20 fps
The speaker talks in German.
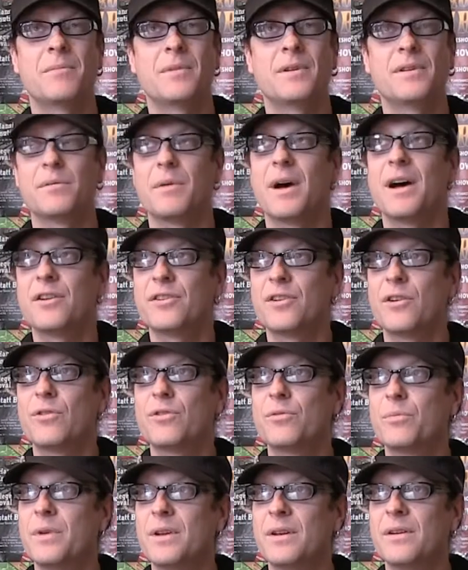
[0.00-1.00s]
mit zwei
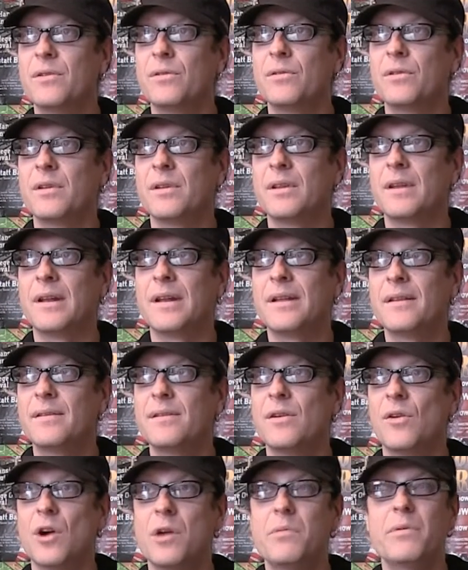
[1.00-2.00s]
Schauspielern und der
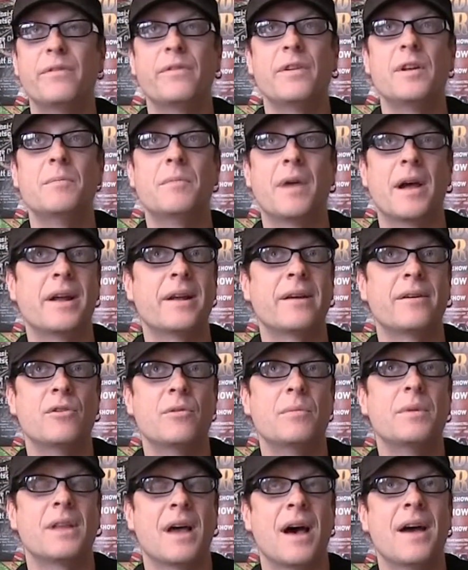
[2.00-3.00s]
letzte halbe Film eigentlich nur
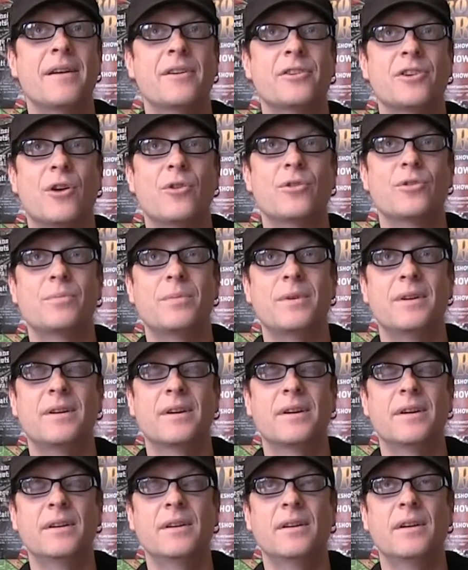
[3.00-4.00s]
mit einer
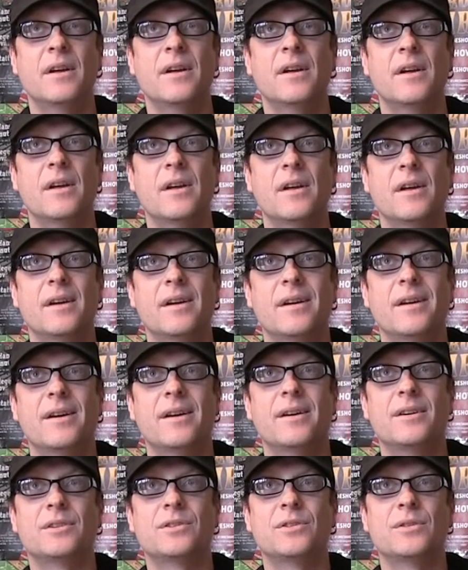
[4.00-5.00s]
Schauspielerin.
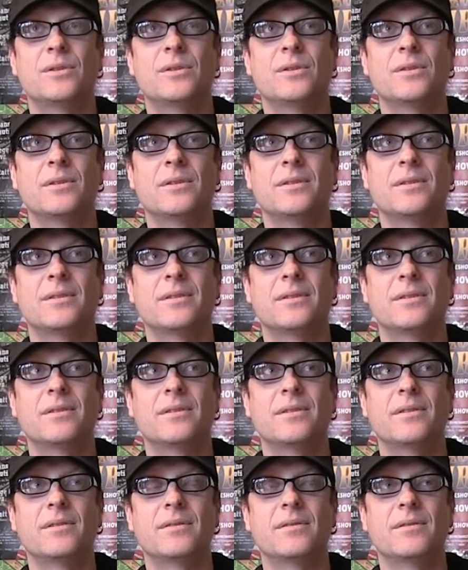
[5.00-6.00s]
Also
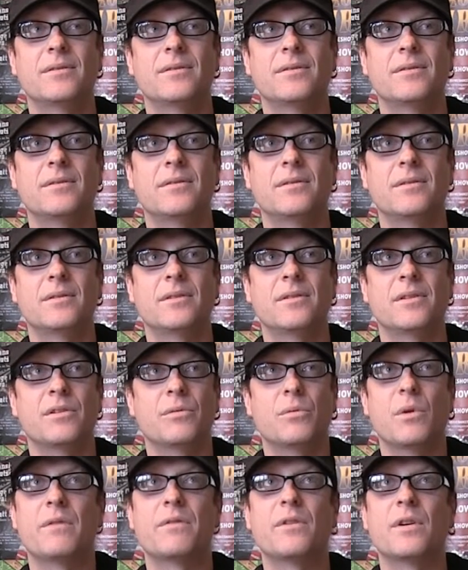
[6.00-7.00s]
das
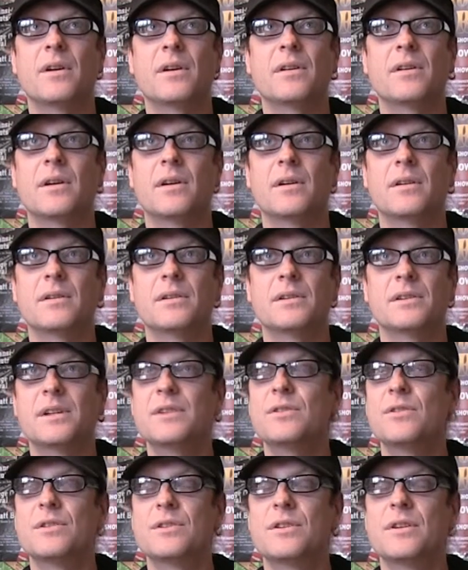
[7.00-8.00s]
war einfach ein
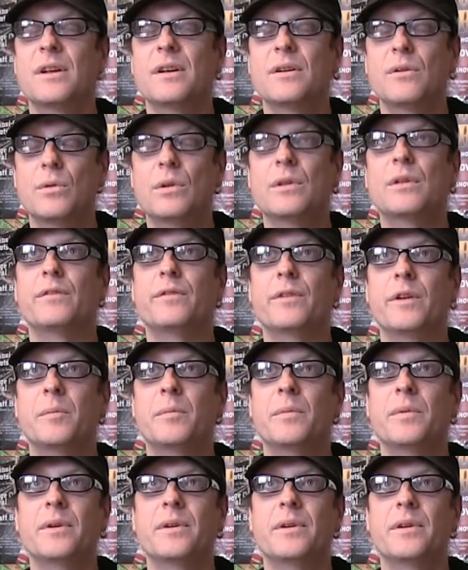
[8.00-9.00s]
sensationell guter
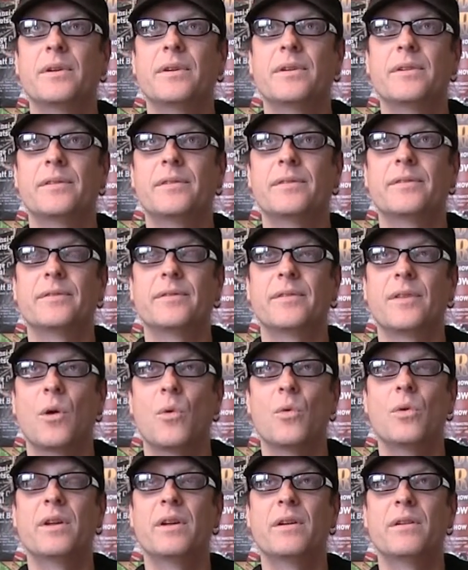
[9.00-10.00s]
Film.
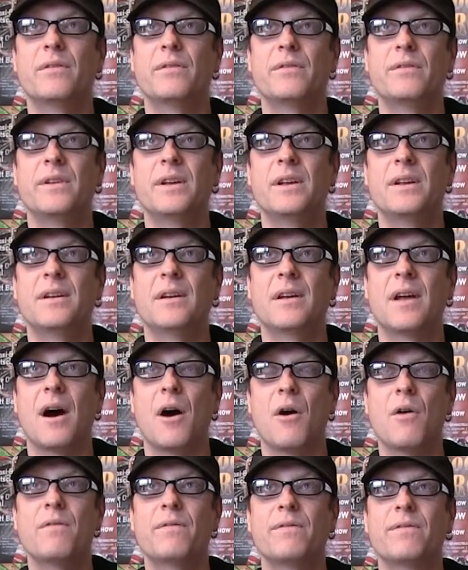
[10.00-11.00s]
Ohne viel
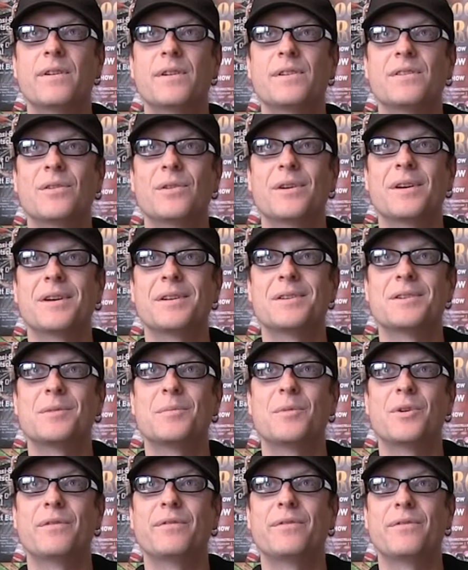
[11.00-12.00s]
Aufwand, sage ich jetzt
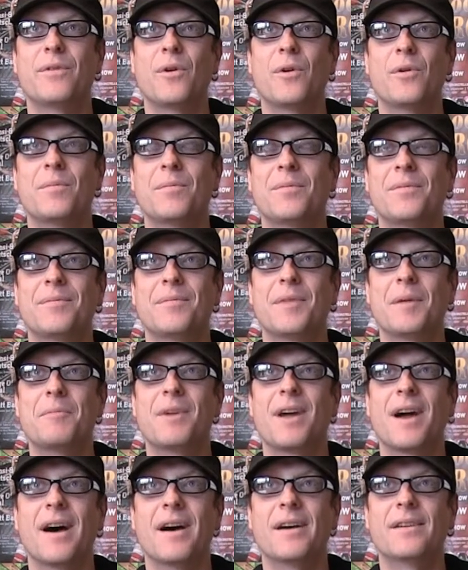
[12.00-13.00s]
einmal, von dem
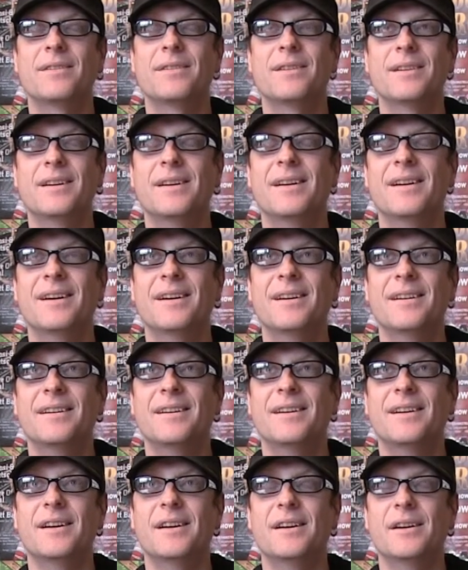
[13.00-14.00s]
Casting her,
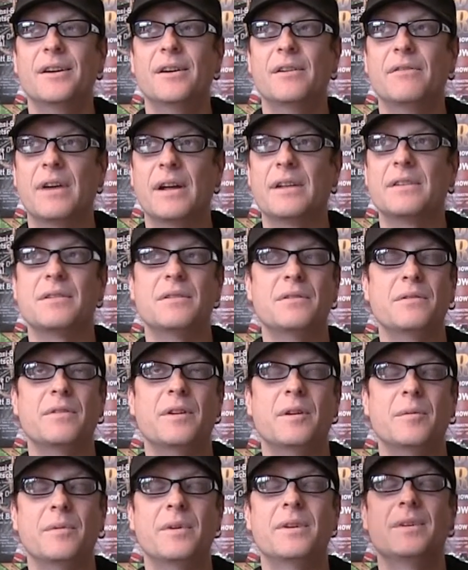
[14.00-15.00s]

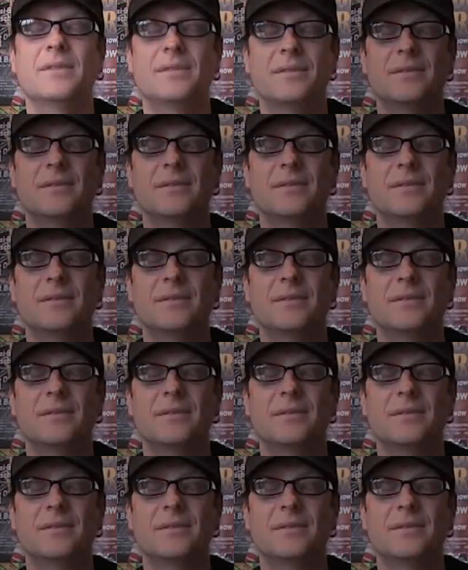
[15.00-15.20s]
Wahnsinnsfilm. Ja.